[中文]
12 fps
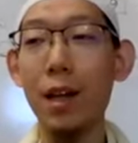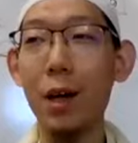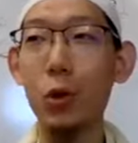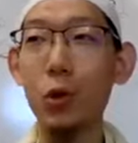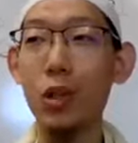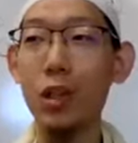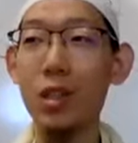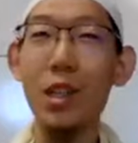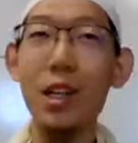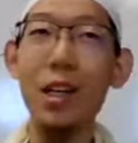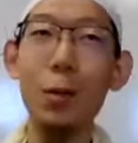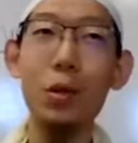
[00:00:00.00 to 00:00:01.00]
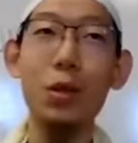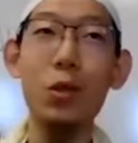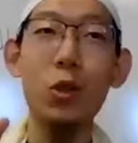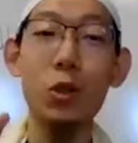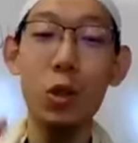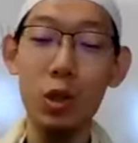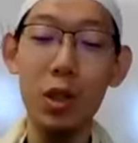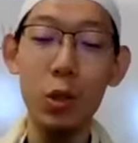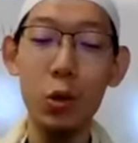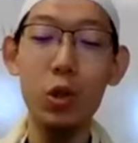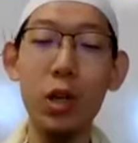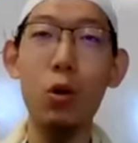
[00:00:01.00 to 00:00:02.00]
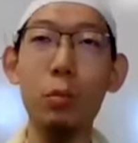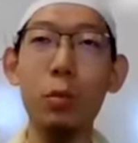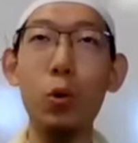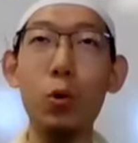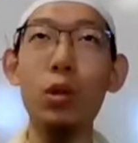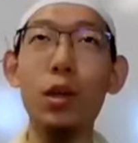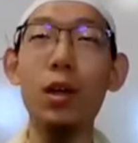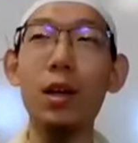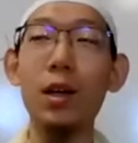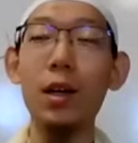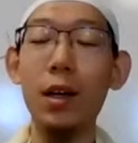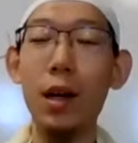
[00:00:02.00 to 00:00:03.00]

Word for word: 它有一系列的品质，这些就是让我们获得